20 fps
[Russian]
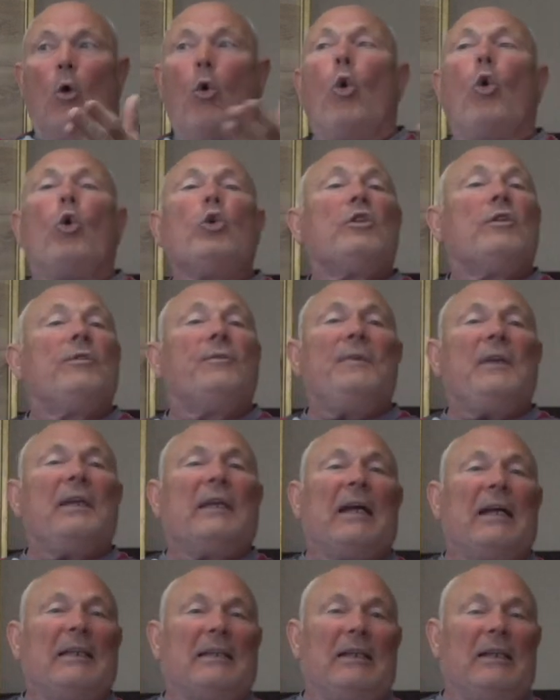О
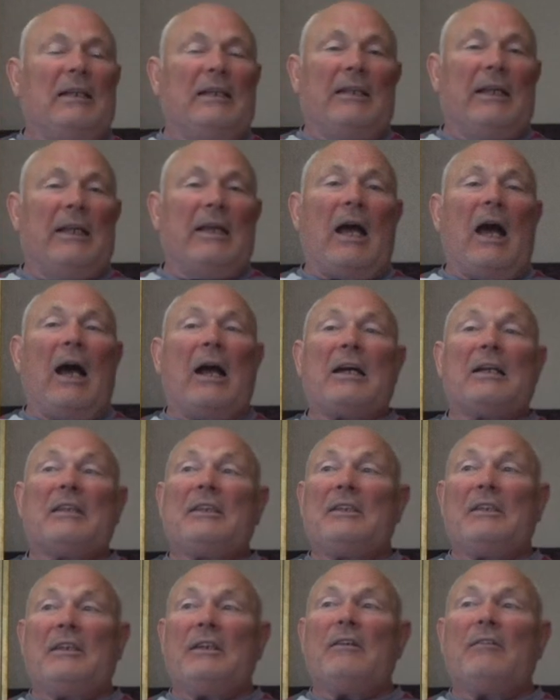двигательной
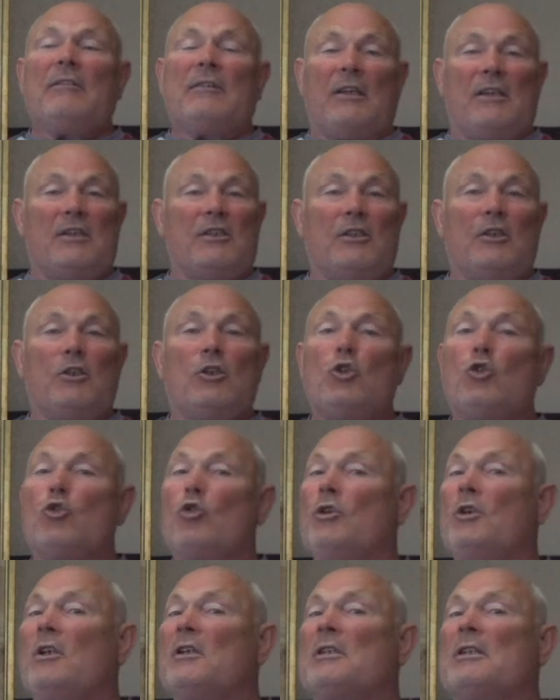активности
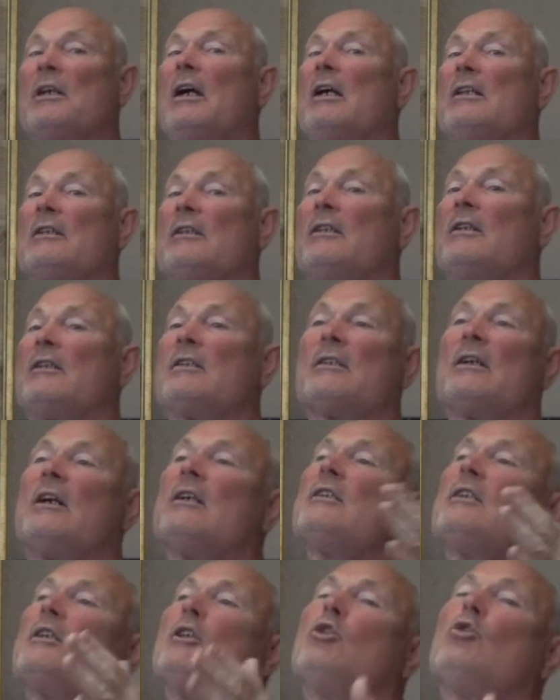ничего не сказано.
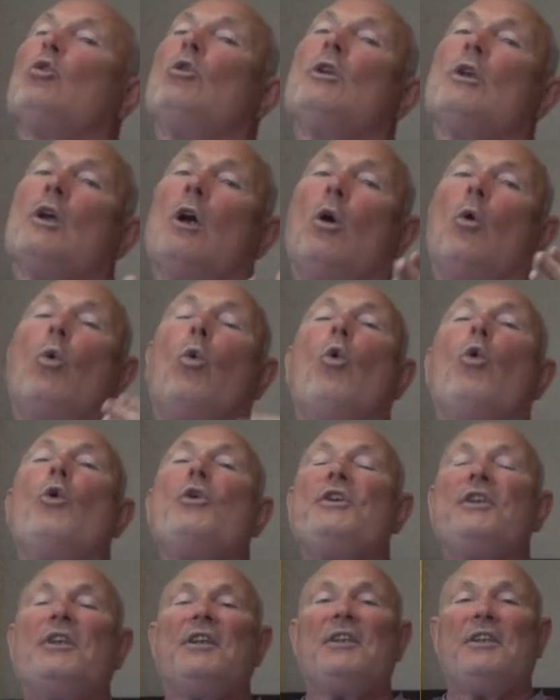Сказано только о
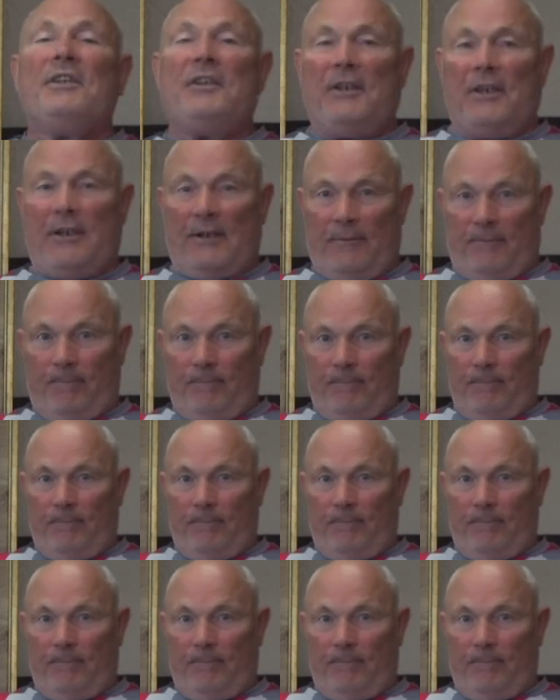еде.